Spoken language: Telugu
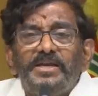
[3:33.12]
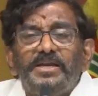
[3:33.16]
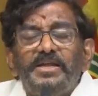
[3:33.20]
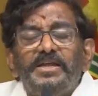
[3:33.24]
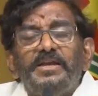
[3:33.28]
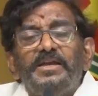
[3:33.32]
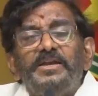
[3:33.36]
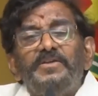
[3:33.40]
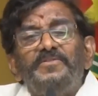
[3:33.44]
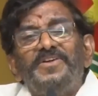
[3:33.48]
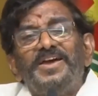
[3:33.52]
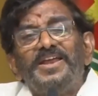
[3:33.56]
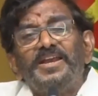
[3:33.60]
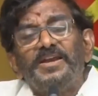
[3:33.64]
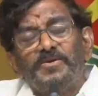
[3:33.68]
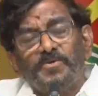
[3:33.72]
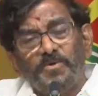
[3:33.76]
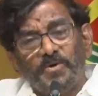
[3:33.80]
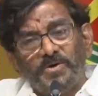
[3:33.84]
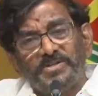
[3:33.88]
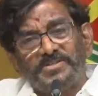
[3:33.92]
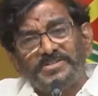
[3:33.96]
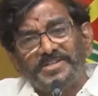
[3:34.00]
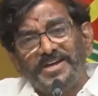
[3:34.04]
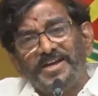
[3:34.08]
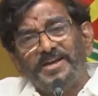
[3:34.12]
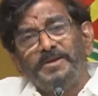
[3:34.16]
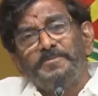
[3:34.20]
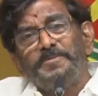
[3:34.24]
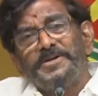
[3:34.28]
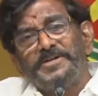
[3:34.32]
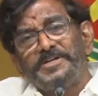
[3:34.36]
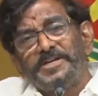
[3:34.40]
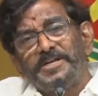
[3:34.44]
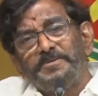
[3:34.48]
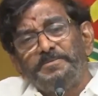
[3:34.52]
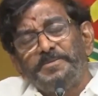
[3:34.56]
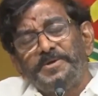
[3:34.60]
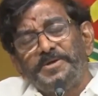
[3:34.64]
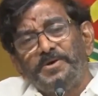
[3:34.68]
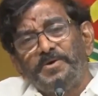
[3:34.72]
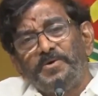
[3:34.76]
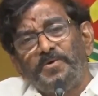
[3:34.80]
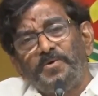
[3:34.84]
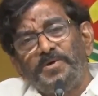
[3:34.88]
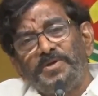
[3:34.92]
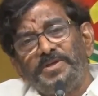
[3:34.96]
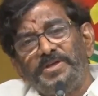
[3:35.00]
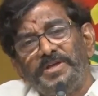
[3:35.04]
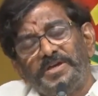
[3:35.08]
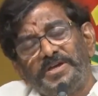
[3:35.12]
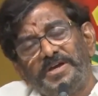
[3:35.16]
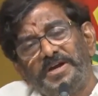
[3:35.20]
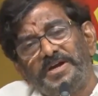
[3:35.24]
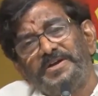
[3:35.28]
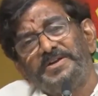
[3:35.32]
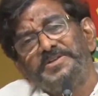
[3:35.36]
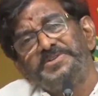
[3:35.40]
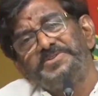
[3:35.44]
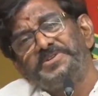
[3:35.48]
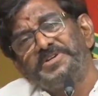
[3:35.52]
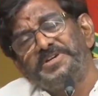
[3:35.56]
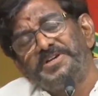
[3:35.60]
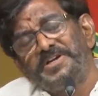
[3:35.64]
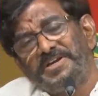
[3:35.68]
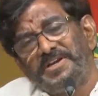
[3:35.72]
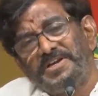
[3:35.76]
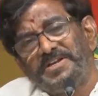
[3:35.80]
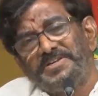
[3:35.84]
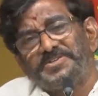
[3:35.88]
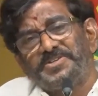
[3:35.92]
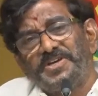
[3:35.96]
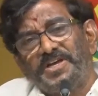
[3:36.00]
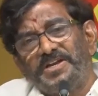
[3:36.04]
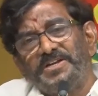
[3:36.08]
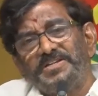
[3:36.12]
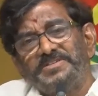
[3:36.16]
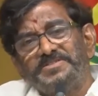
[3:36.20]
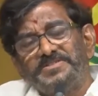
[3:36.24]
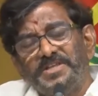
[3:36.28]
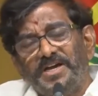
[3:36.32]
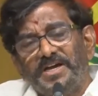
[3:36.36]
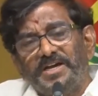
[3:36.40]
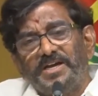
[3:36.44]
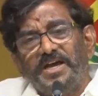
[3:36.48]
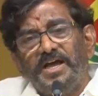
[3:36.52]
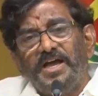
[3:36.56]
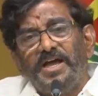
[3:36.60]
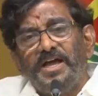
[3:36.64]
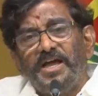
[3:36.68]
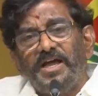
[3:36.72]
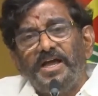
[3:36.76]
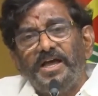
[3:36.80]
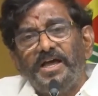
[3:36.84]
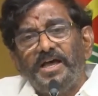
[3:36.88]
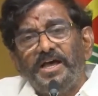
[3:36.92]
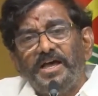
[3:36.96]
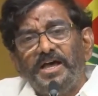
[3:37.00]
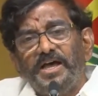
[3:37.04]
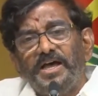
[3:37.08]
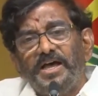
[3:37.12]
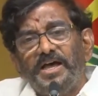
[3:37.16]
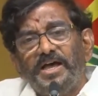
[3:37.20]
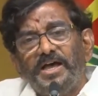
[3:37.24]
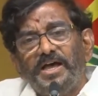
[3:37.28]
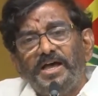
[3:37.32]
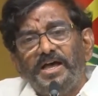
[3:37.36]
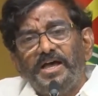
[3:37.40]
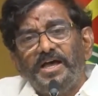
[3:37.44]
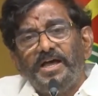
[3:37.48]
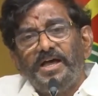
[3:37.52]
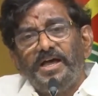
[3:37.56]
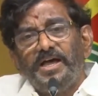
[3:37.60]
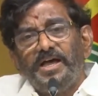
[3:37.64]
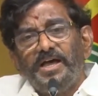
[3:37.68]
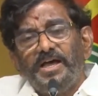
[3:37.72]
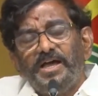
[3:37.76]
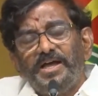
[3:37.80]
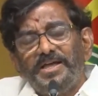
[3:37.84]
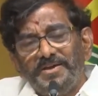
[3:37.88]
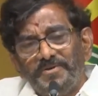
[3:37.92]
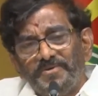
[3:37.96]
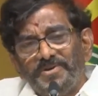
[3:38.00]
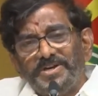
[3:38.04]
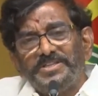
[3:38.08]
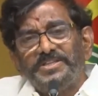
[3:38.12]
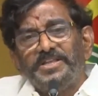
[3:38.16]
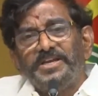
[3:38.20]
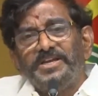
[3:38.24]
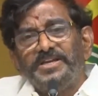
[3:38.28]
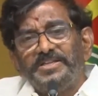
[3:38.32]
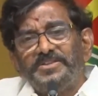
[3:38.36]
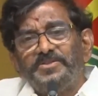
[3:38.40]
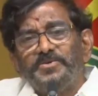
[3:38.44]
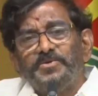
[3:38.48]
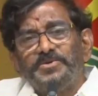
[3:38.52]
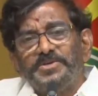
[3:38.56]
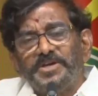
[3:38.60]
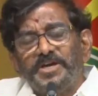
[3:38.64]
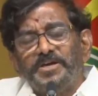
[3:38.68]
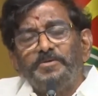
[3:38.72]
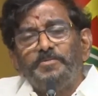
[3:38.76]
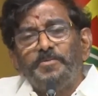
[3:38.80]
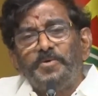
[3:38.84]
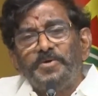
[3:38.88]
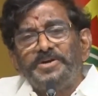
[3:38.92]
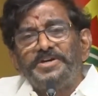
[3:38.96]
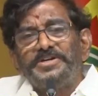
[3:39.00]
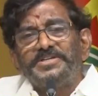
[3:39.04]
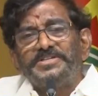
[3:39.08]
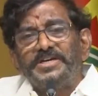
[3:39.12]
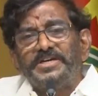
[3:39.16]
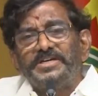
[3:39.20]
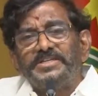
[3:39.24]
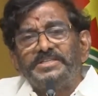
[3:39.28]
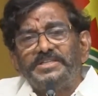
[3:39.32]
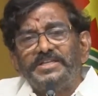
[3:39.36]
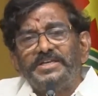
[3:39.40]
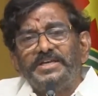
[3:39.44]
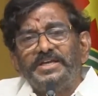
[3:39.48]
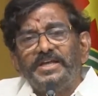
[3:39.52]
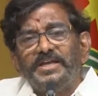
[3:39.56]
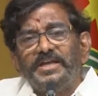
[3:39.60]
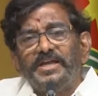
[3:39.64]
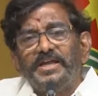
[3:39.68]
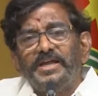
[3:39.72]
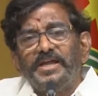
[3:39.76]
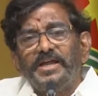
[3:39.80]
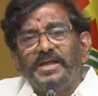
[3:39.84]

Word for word: ఎన్ని ఎన్ని వేల కోట్లు తగలబెట్టారు మీరు ఇక్కడి నుంచి ఢిల్లీ ఛానల్స్ దాకా ఎవరికి తెలియదు జగన్మోహన్ రెడ్డి సంగతి